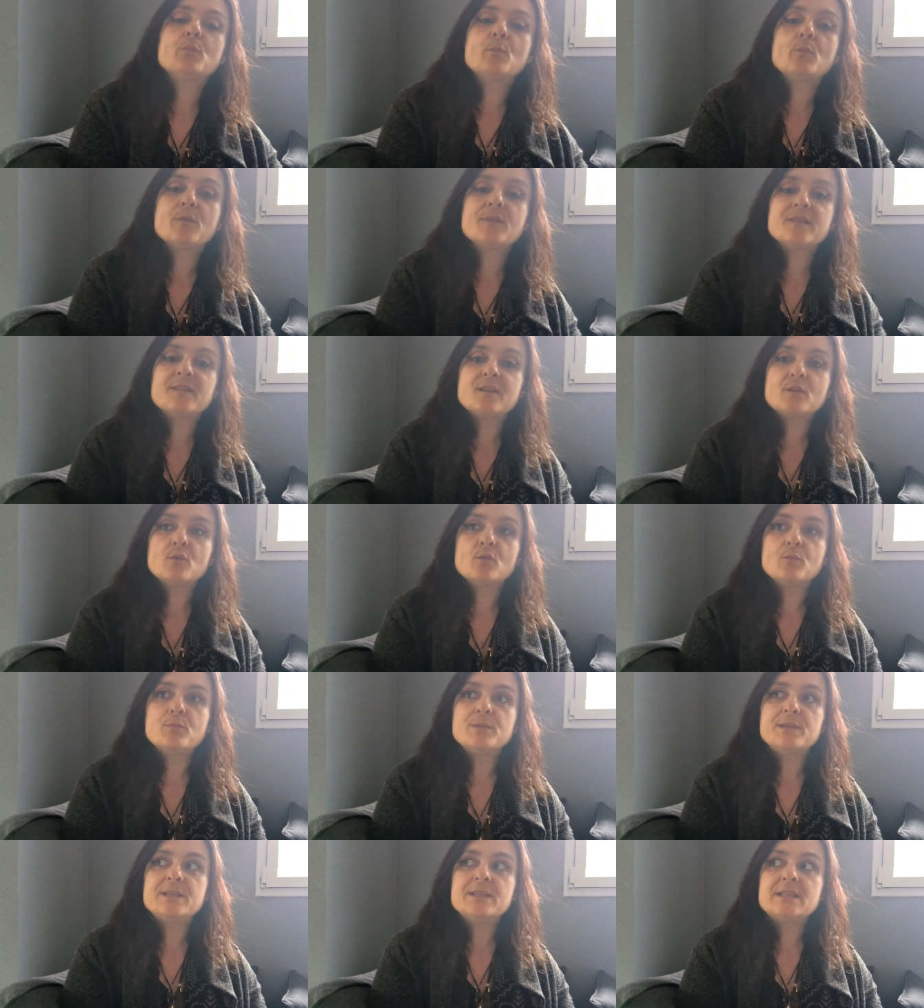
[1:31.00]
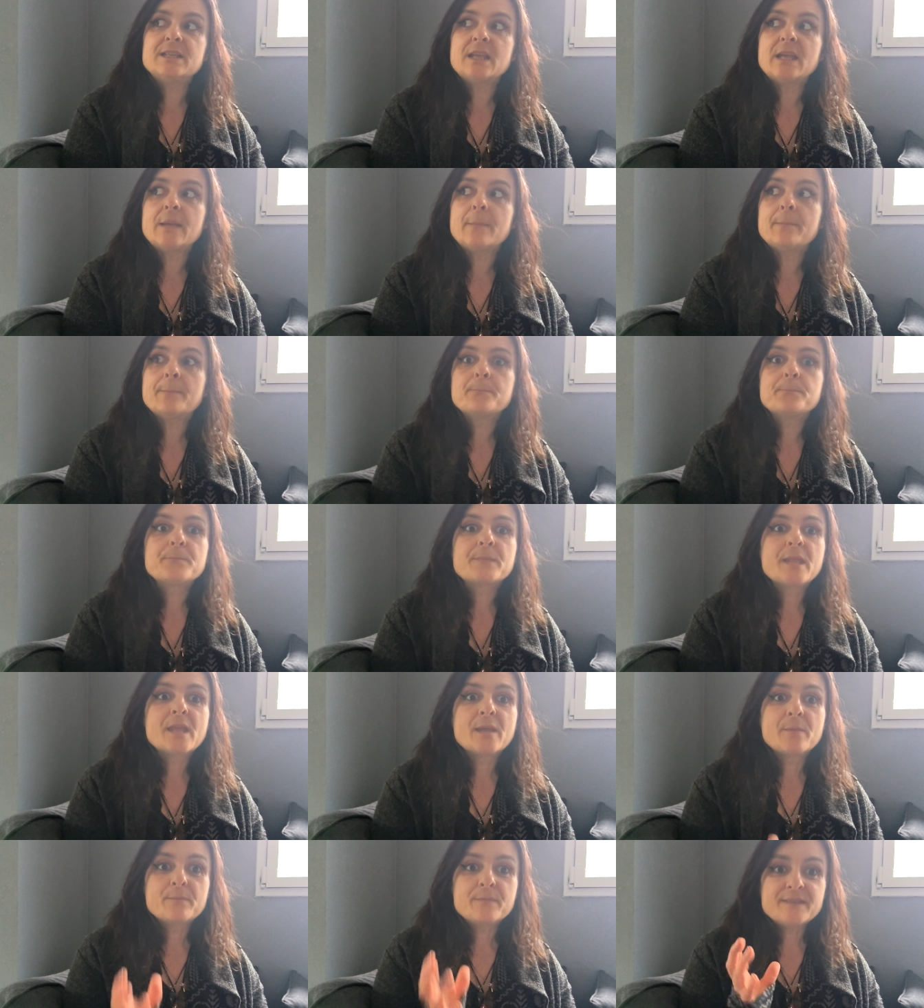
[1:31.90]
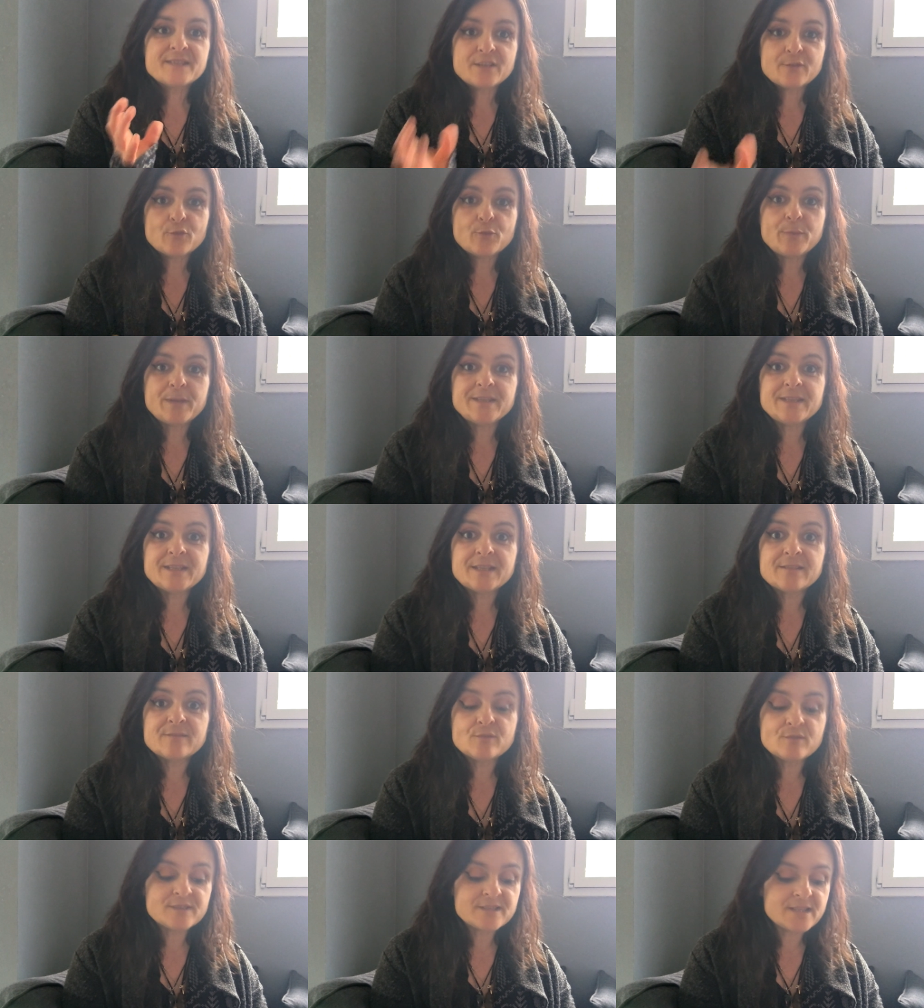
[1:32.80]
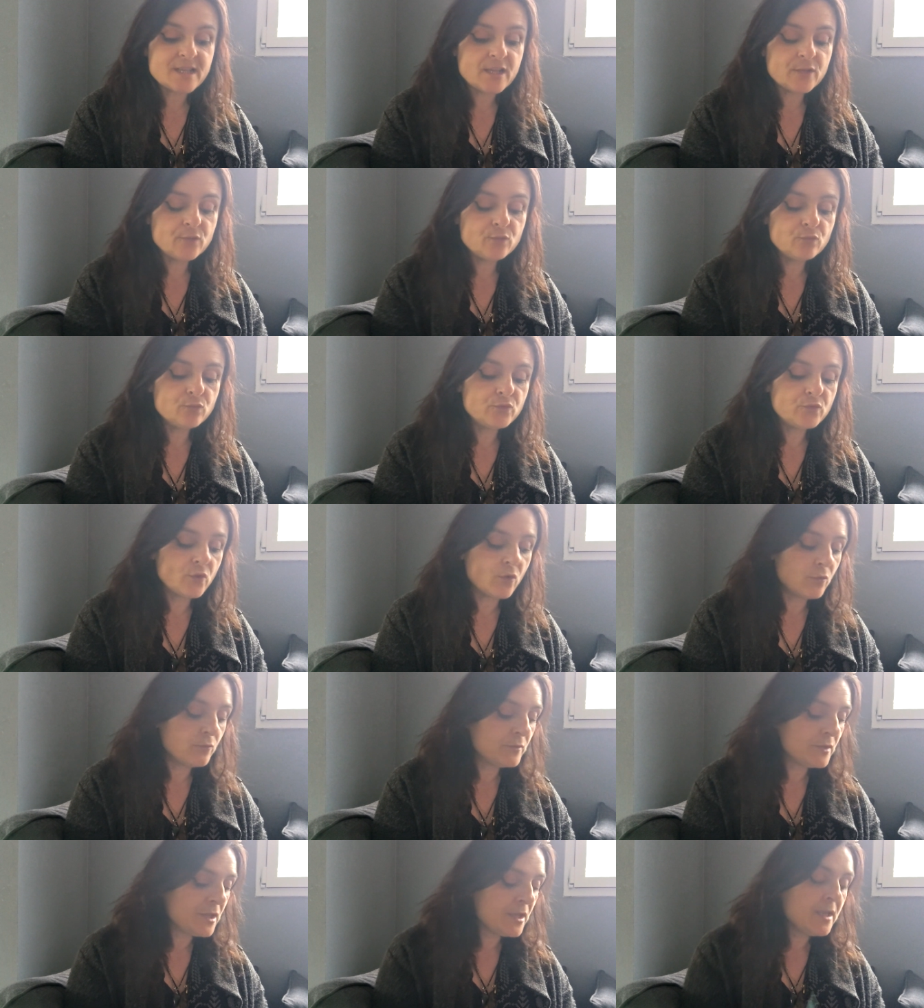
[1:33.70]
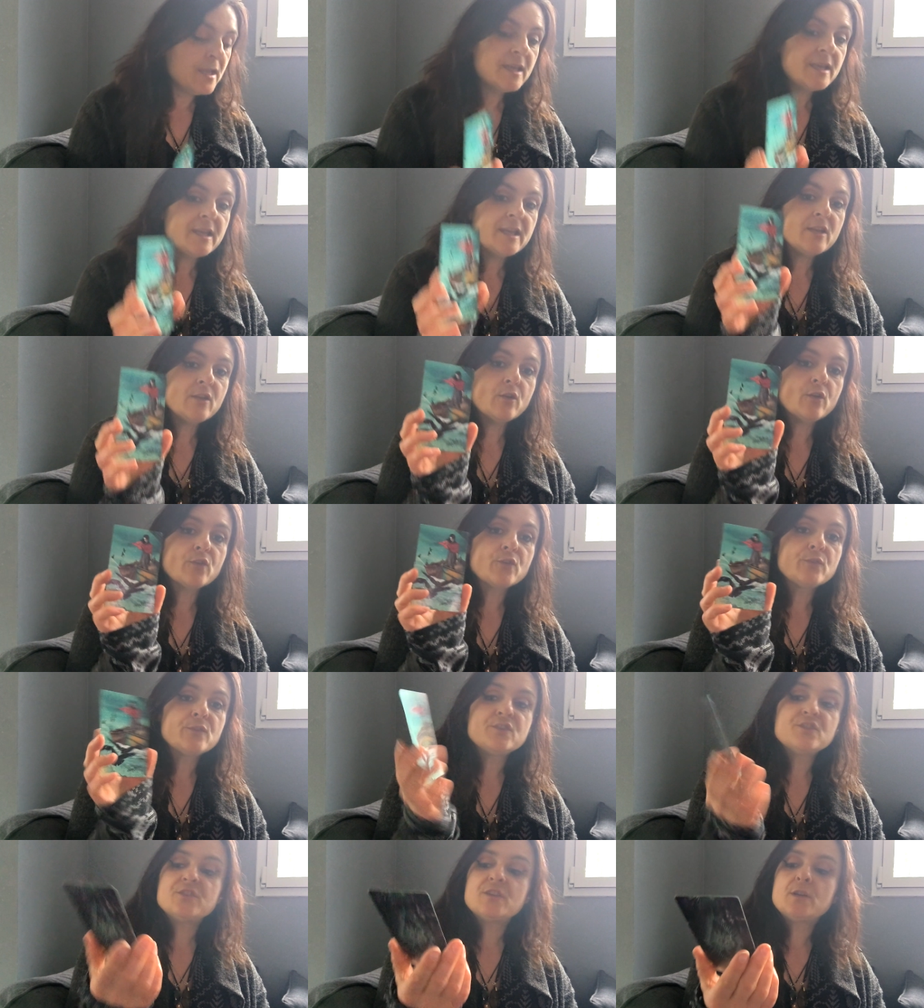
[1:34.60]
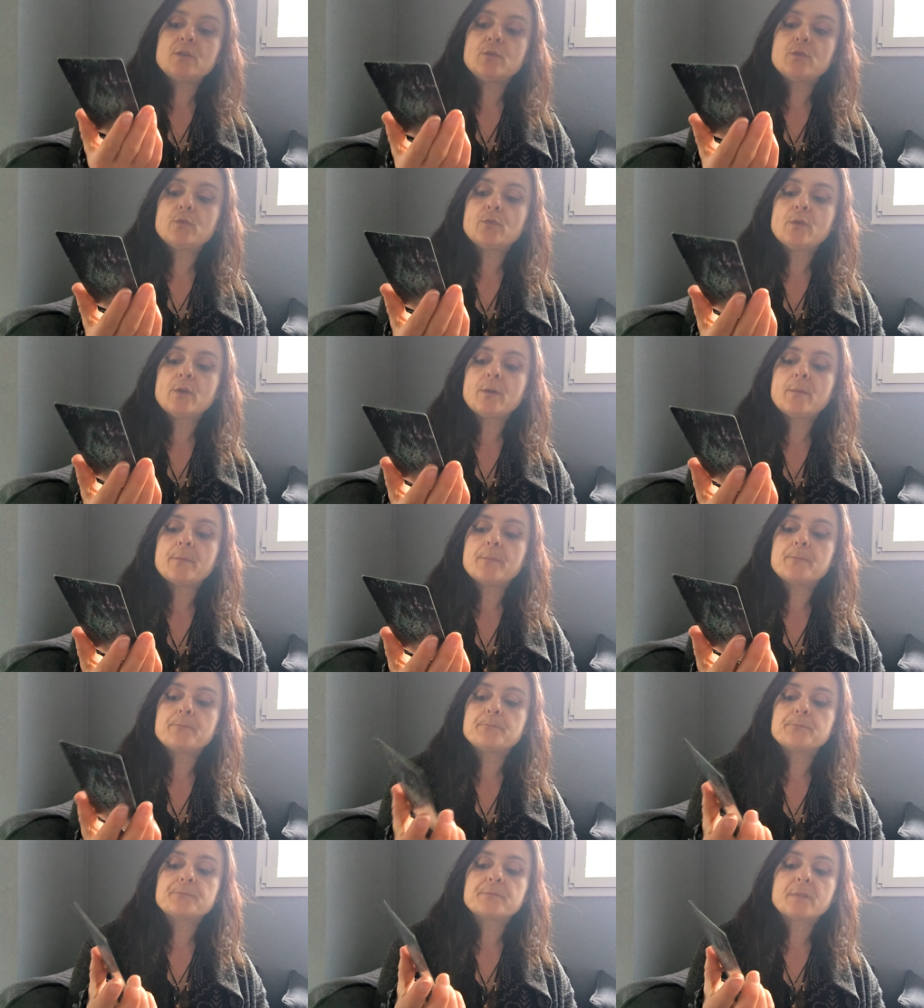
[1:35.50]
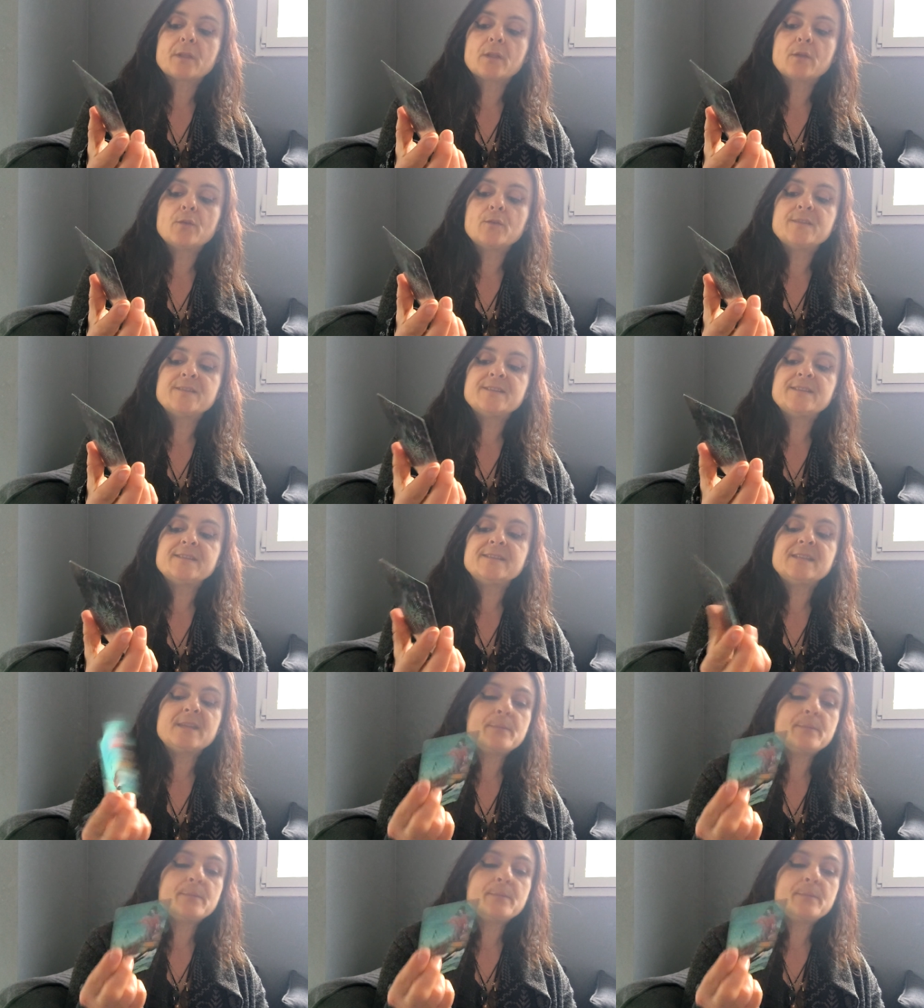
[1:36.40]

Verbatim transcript: ce moment c'est compliqué, mais ça ne veut pas dire que ce le sera tout le temps. Et ensuite j'ai le, euh, le 6